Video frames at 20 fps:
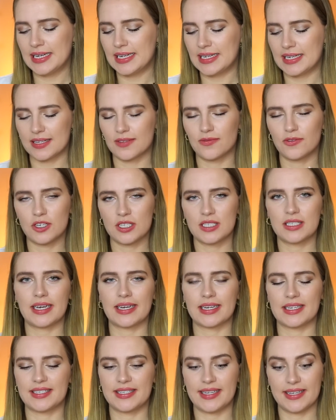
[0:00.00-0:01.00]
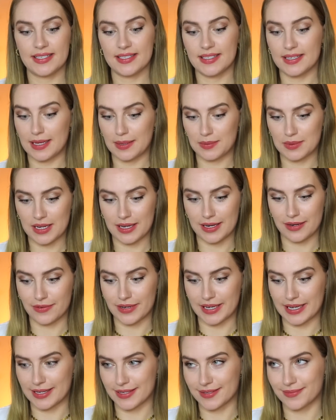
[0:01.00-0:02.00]
Das wollte ich eigentlich testen, ich habe es leider
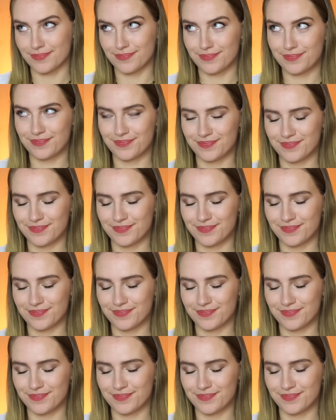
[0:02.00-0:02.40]
vergessen.